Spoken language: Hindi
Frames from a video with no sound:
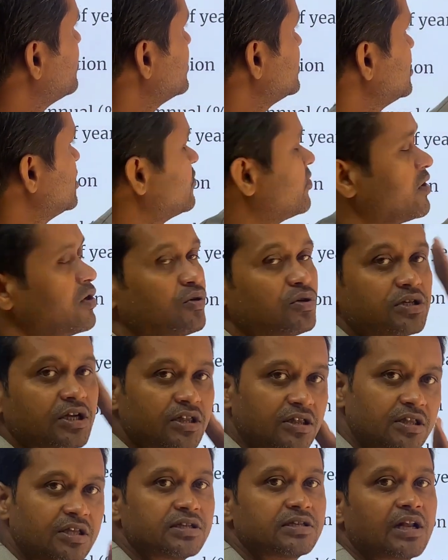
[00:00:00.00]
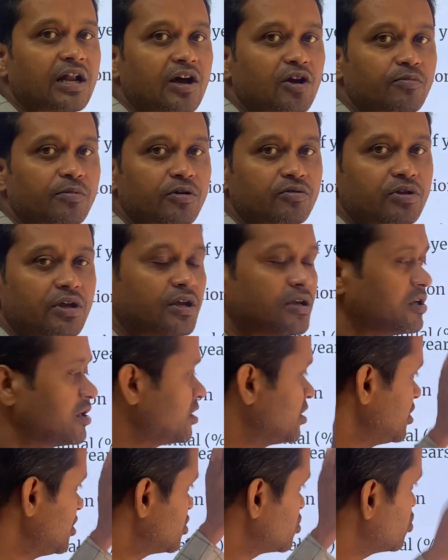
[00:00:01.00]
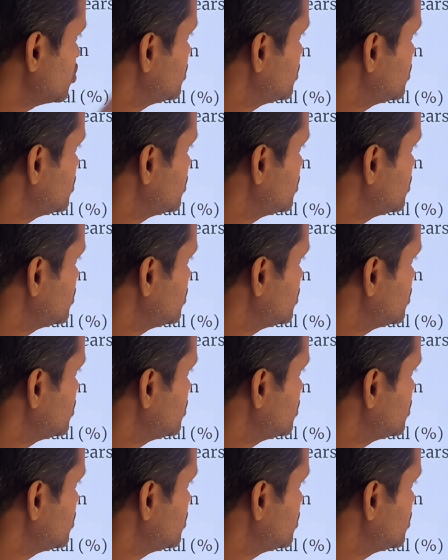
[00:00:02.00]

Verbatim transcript: प्रेजेंट वैल्यू छत्तीस लाख रुपया होता है इसको